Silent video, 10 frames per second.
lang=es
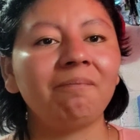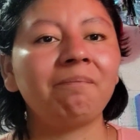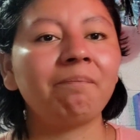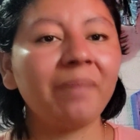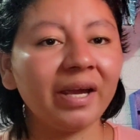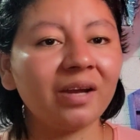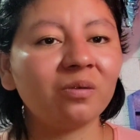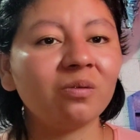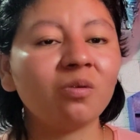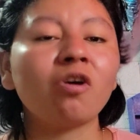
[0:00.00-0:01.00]
Pero
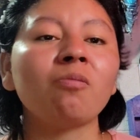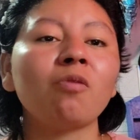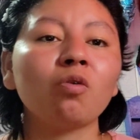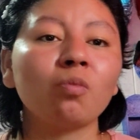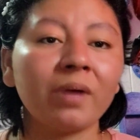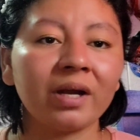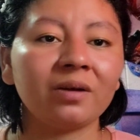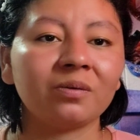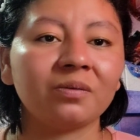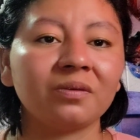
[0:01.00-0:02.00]
como
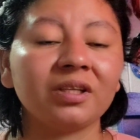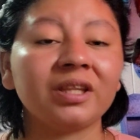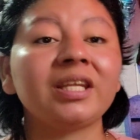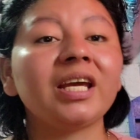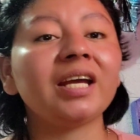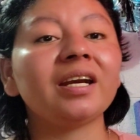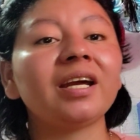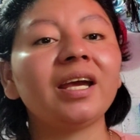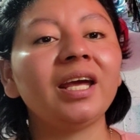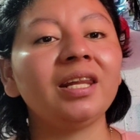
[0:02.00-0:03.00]
humano tiene
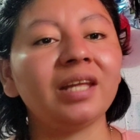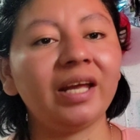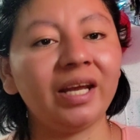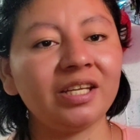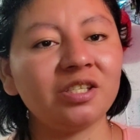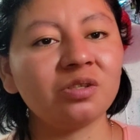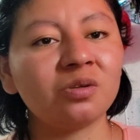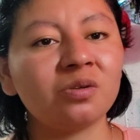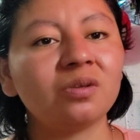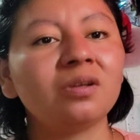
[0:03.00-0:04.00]
el derecho
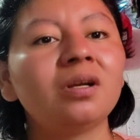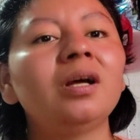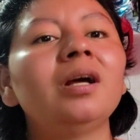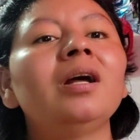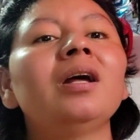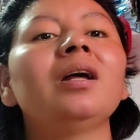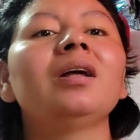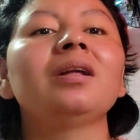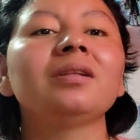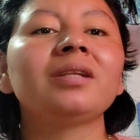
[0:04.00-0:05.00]

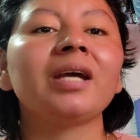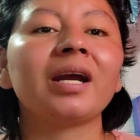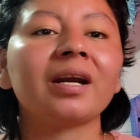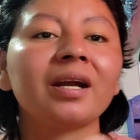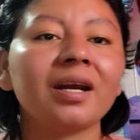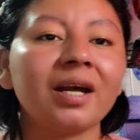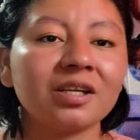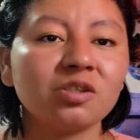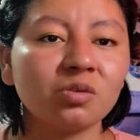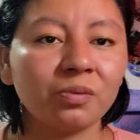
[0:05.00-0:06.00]
de arreglar
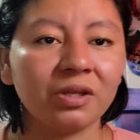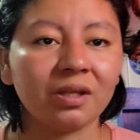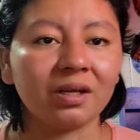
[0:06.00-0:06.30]
su vida.